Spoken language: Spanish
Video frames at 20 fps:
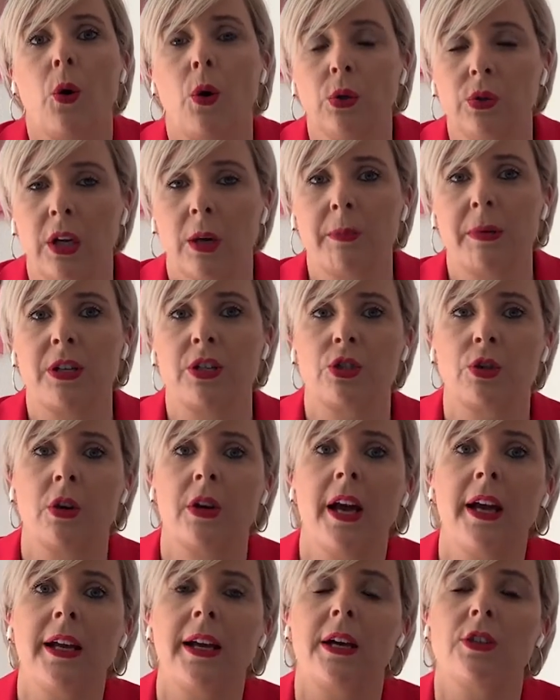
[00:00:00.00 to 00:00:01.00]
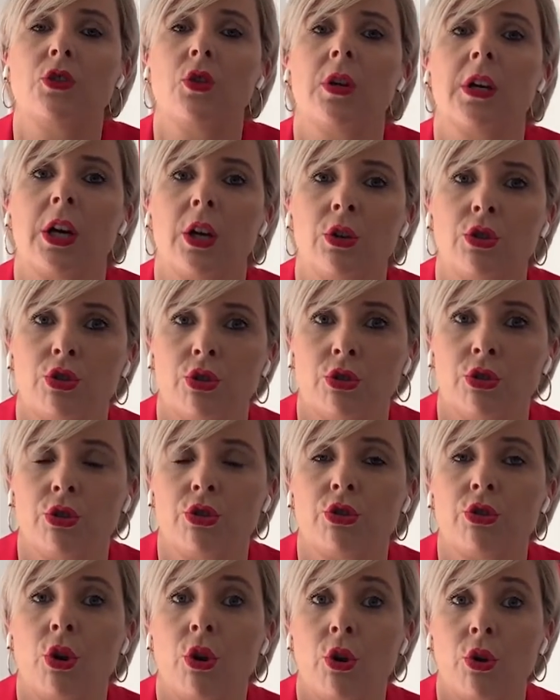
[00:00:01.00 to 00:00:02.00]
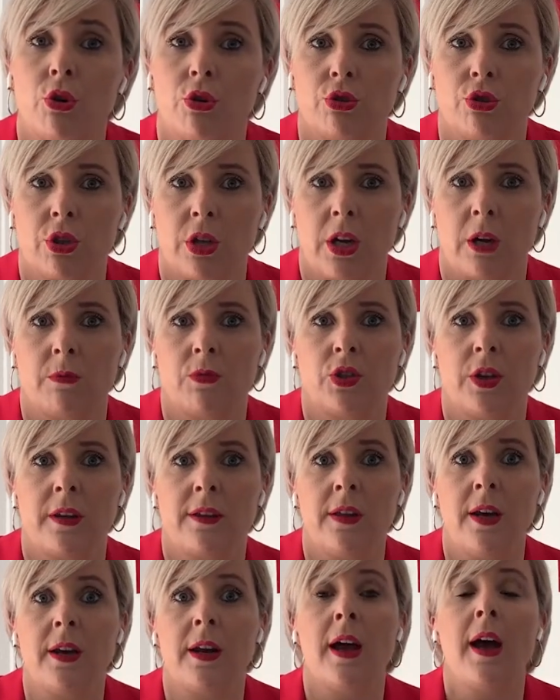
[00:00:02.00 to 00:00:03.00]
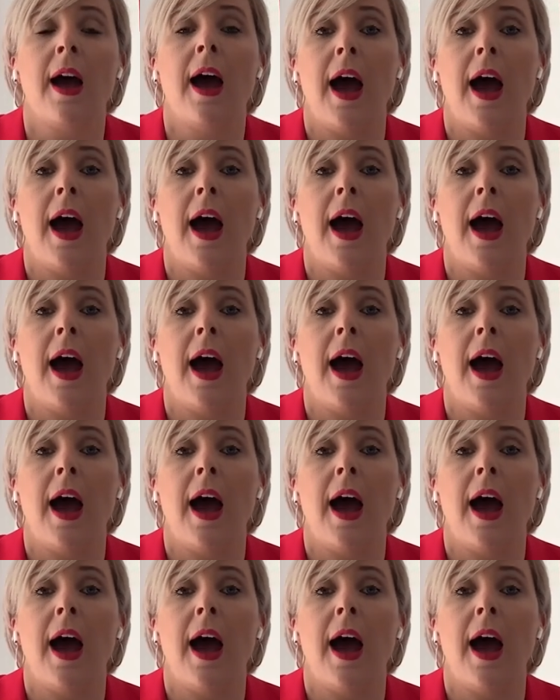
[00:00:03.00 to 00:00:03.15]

otra persona en caso de que nosotros no lo consigamos hacer.